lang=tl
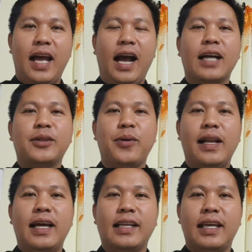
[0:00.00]
Ang ato
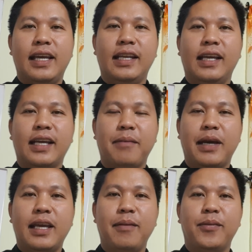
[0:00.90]
lang niini nga
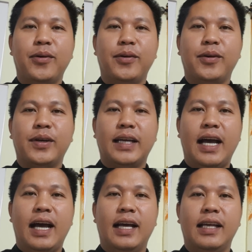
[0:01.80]
mahimo
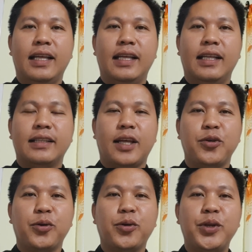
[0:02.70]
nga
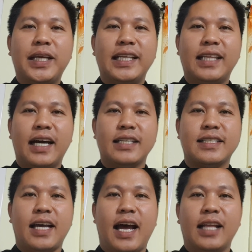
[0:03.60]
tandugon kita
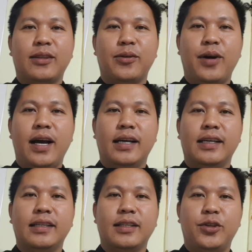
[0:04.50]
sa ato ang
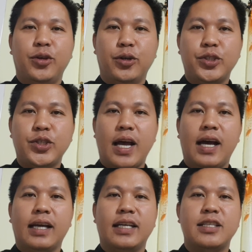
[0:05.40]
Dios
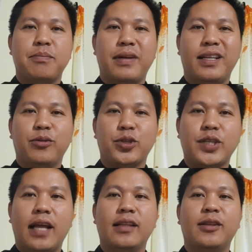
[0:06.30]
ang Espiritu
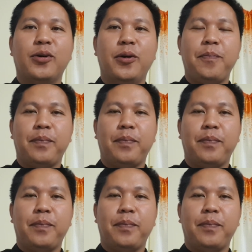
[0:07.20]
Santo